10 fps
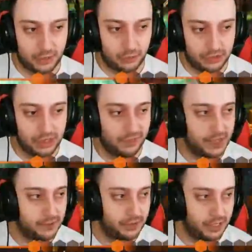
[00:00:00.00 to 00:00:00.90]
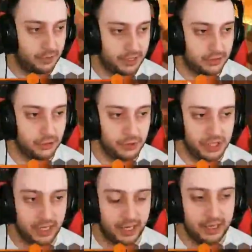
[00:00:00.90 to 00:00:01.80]
e continua a far esplodere questo,
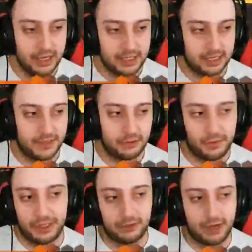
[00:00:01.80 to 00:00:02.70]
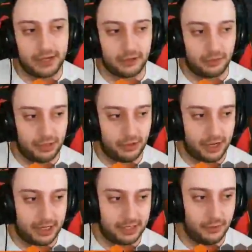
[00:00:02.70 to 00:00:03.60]
dopodiché se avete un applicatore Hydro migliore
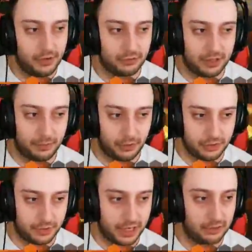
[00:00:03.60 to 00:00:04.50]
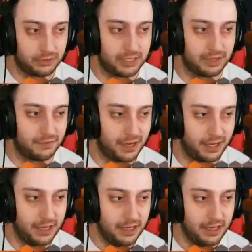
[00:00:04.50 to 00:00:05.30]
anche di Mona tutto a posto perché continuate a fare